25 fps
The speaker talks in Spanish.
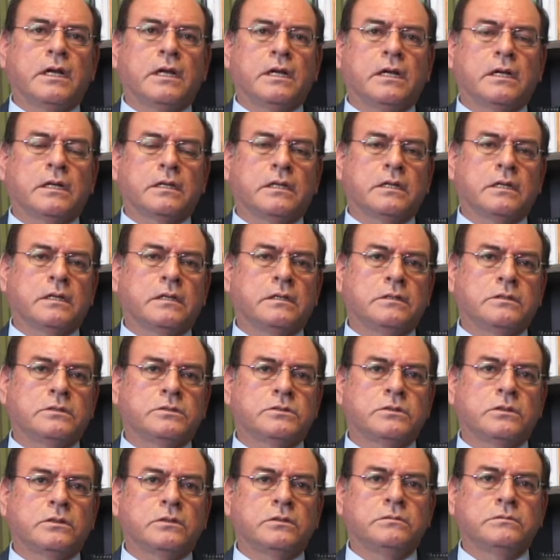a quienes
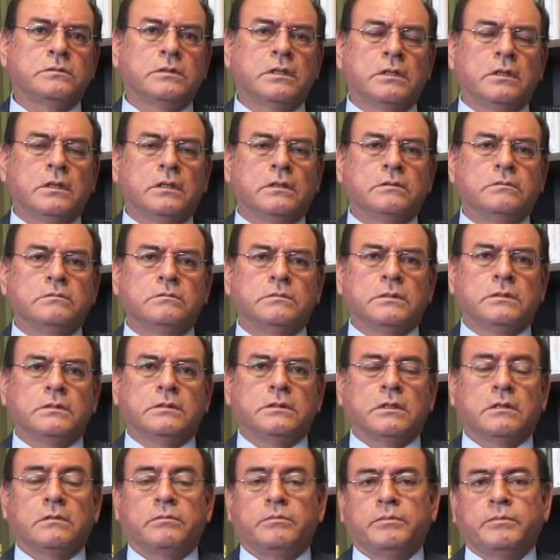son
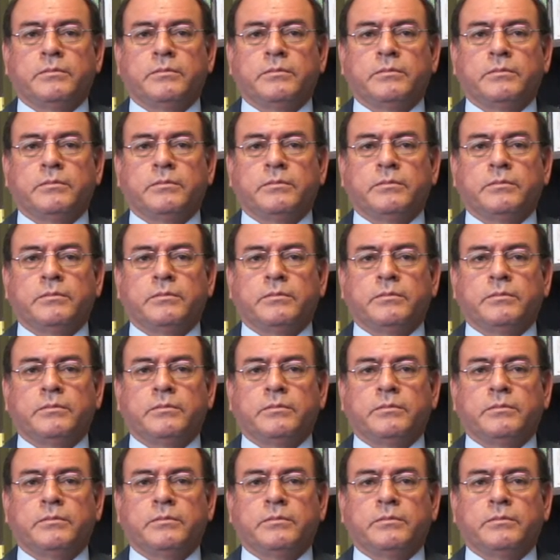eh,